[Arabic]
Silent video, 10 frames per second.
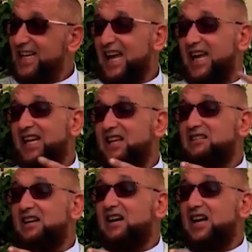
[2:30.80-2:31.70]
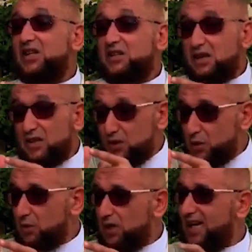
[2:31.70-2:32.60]
لأن طاعة
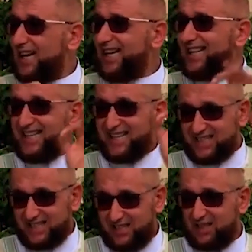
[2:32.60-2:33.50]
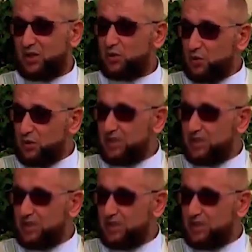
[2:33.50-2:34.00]
الرسول عليه الصلاة